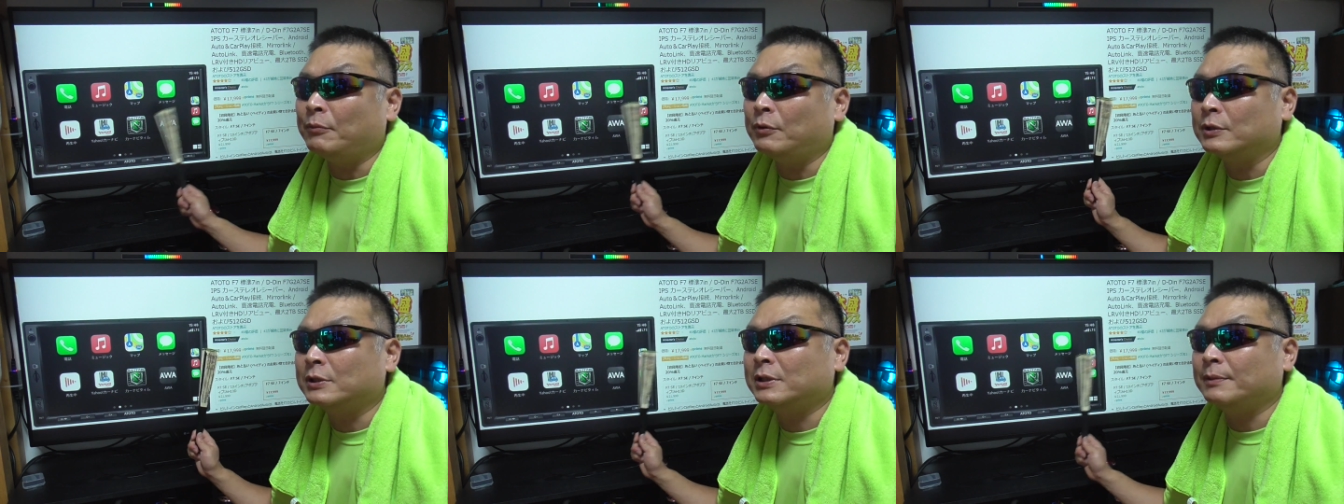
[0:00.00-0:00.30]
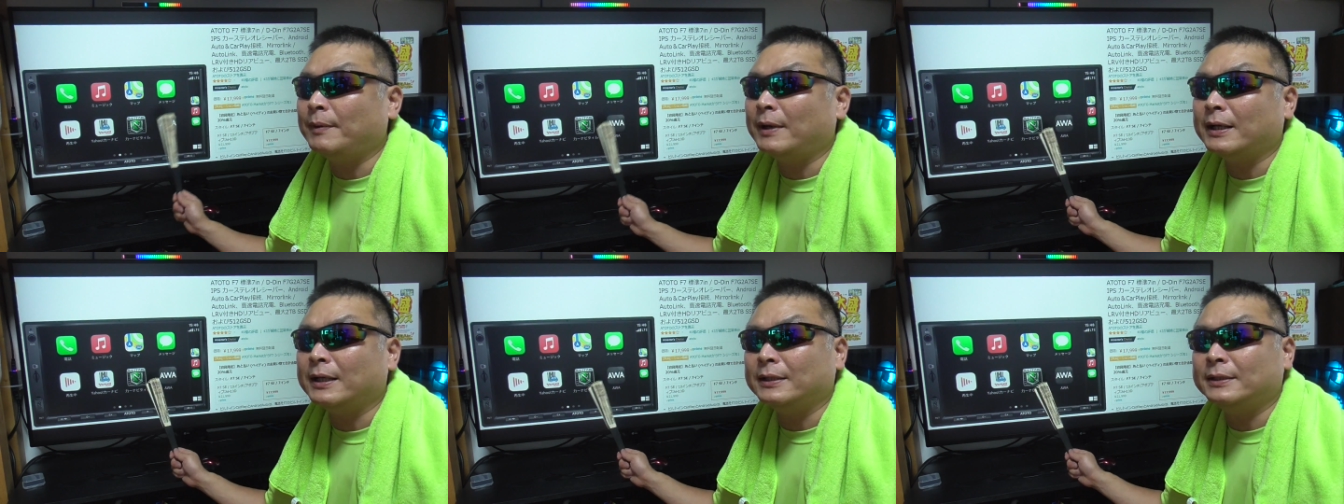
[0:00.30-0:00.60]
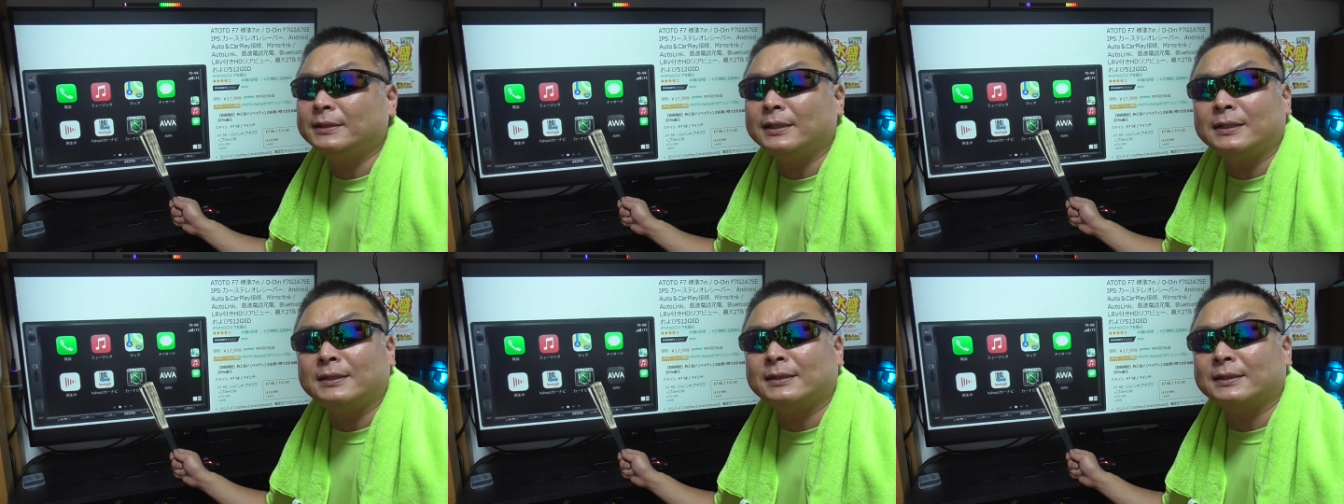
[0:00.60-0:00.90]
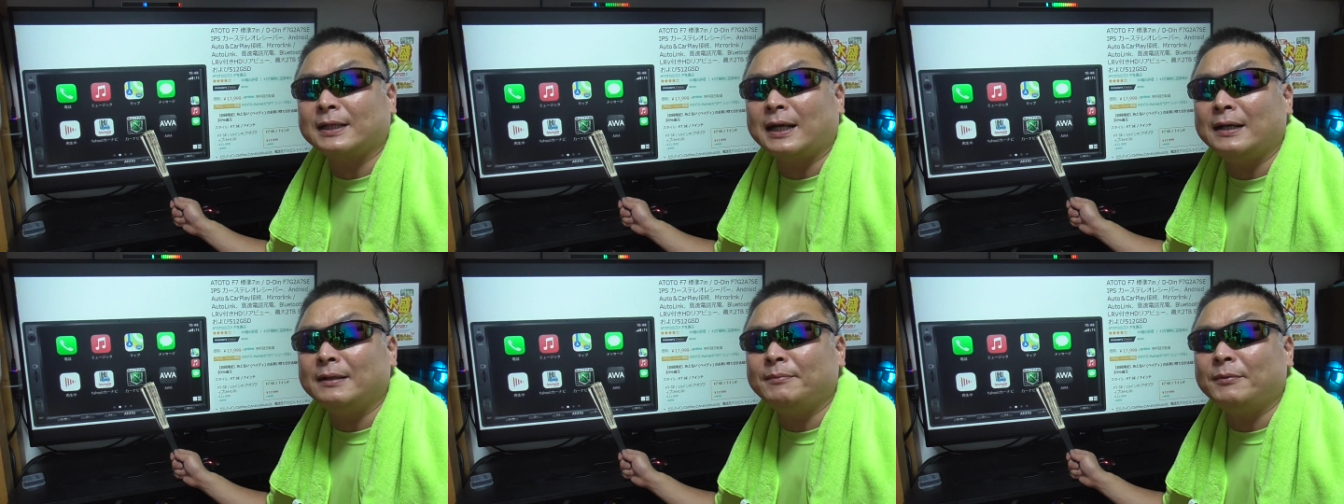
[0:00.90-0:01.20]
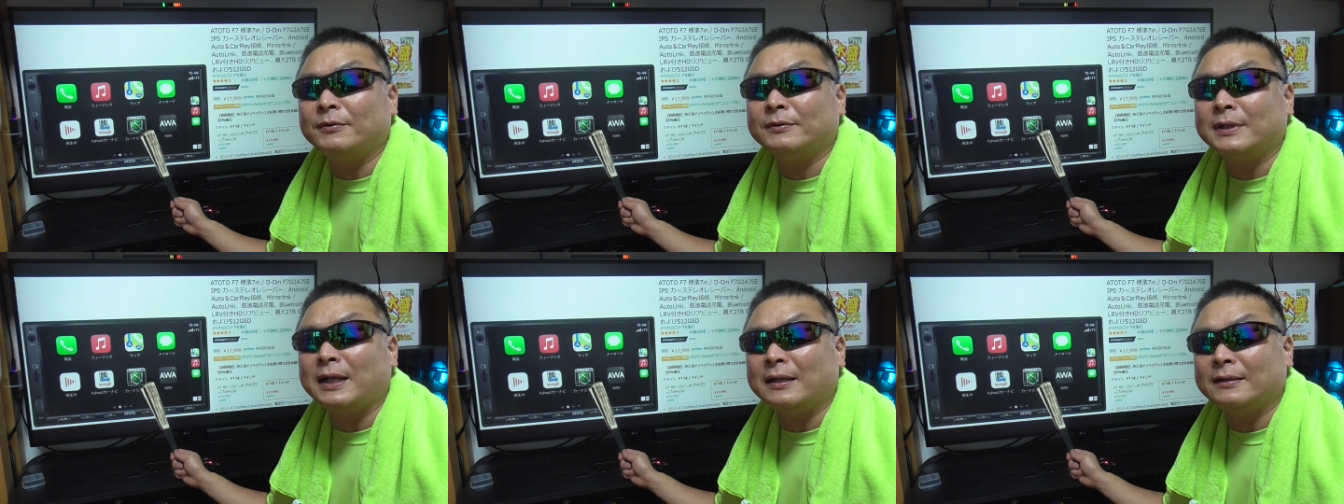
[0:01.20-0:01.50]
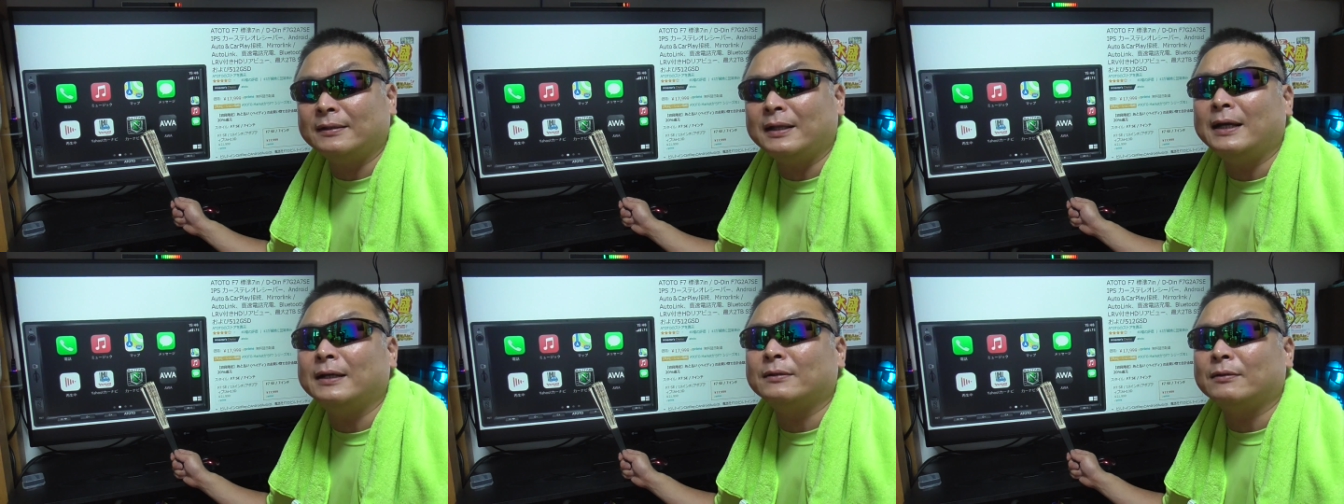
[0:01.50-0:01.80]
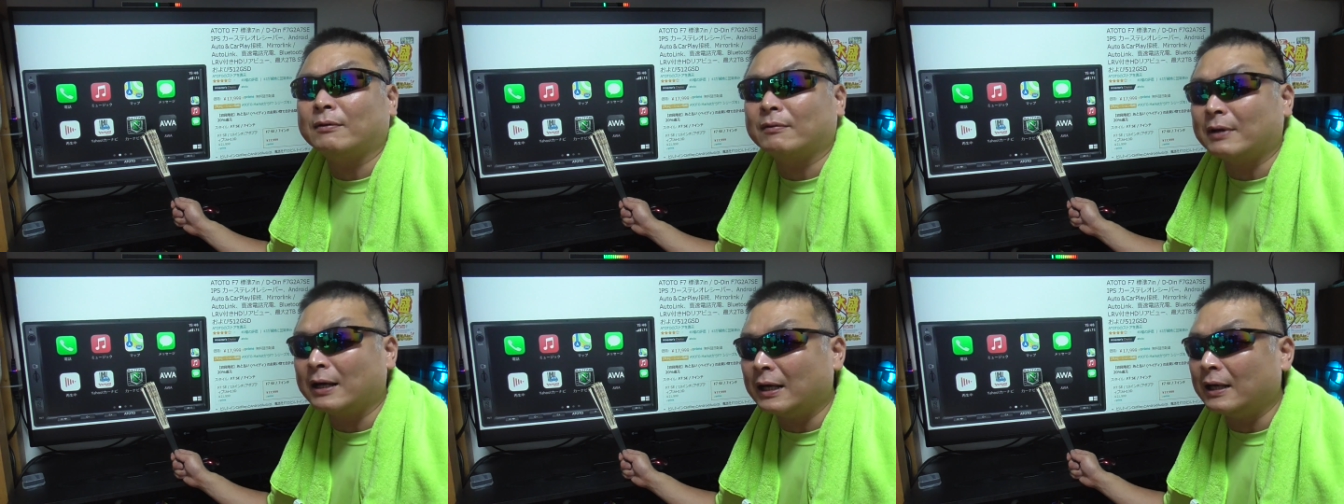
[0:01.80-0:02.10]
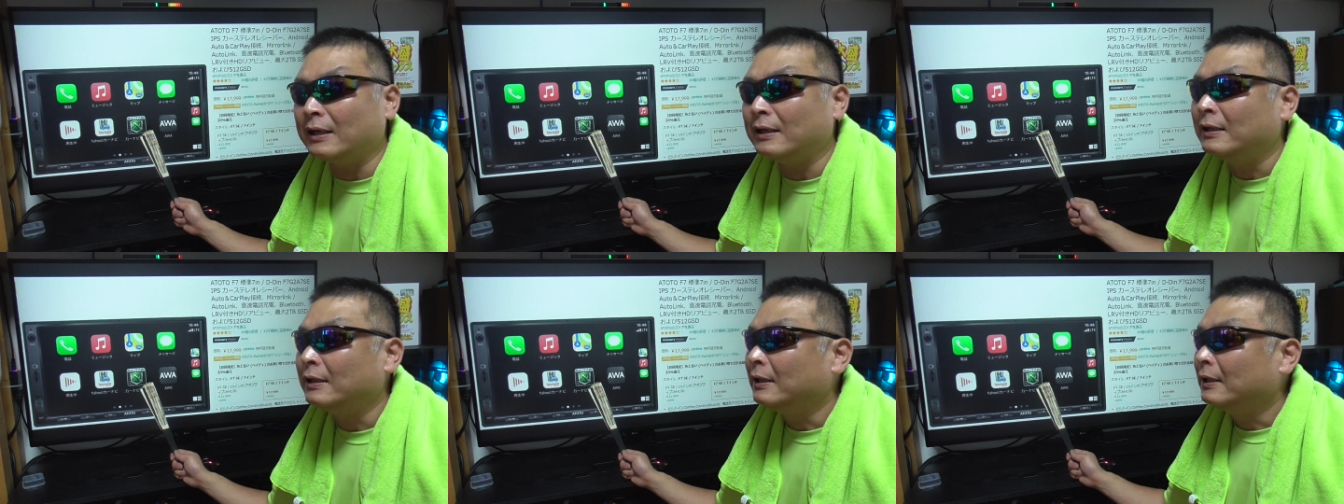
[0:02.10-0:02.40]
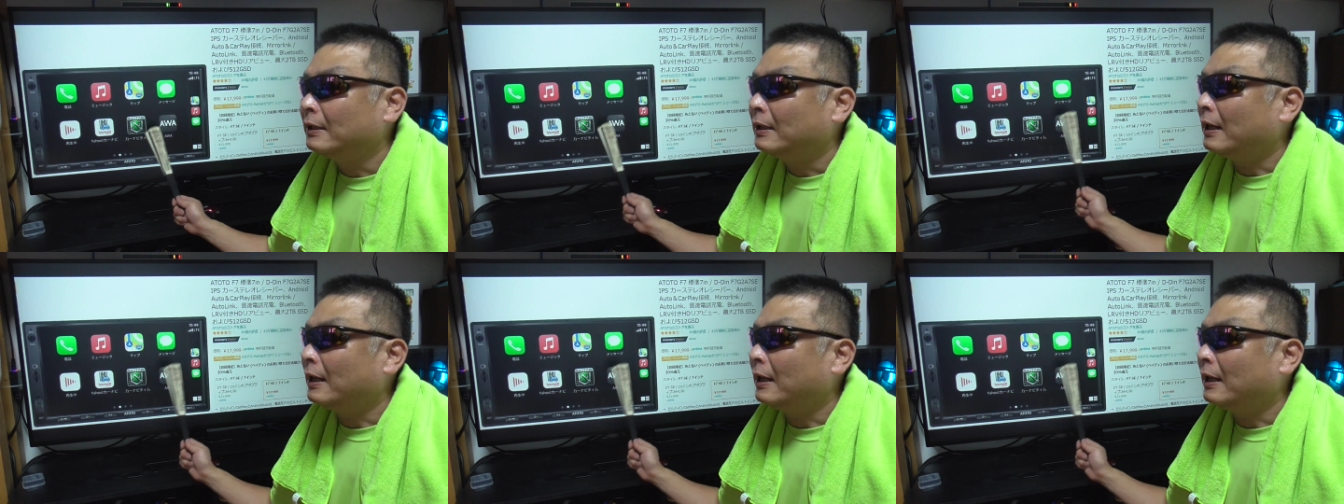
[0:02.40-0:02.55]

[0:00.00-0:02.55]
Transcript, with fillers: 文字化けして使い物にならないとか、